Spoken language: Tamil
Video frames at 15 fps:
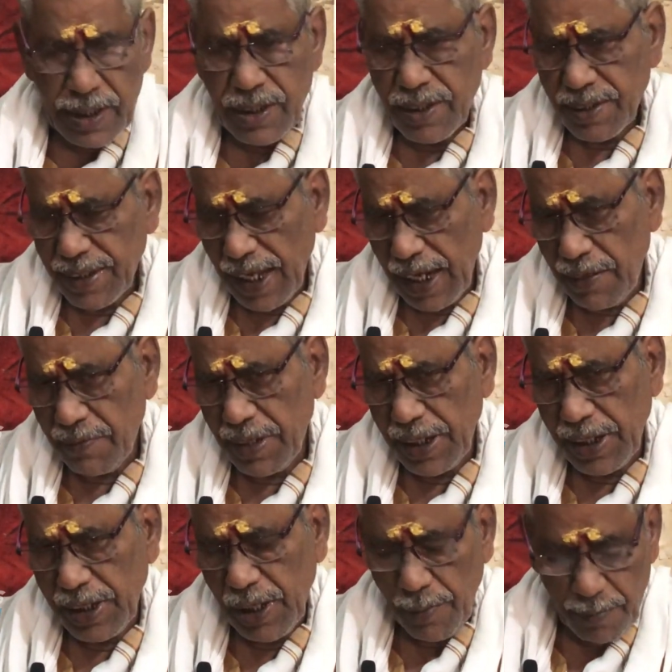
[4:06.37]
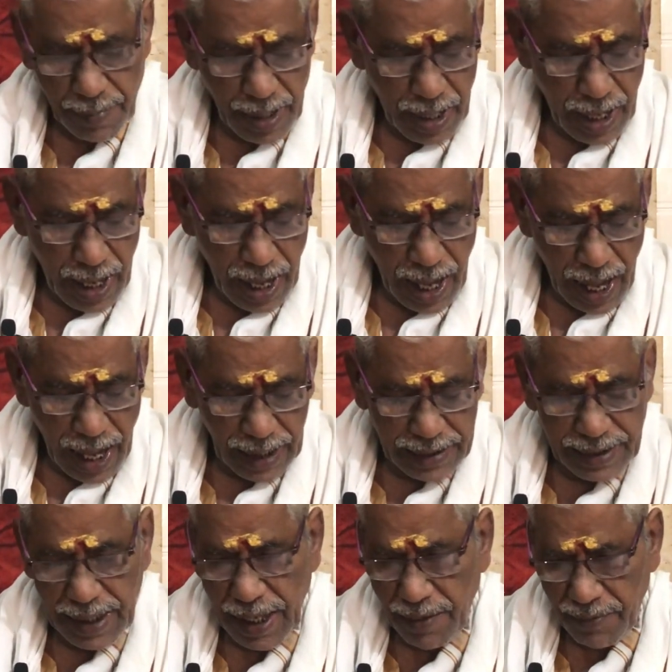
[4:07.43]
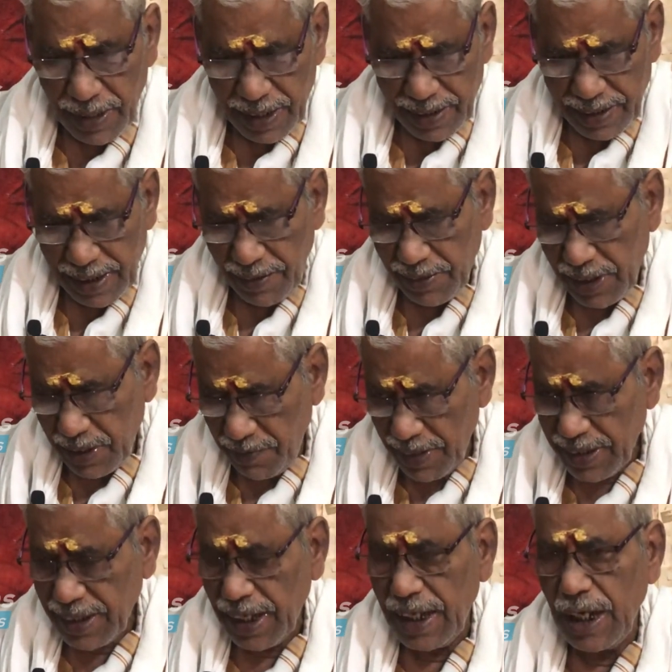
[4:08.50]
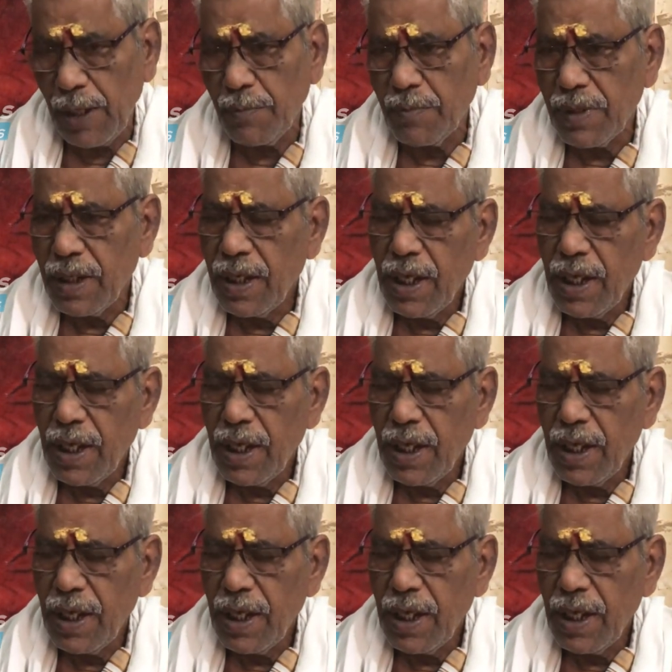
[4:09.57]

ஸ்தலவிருஷம் ஆந்திராவில் சி சிவசைலம்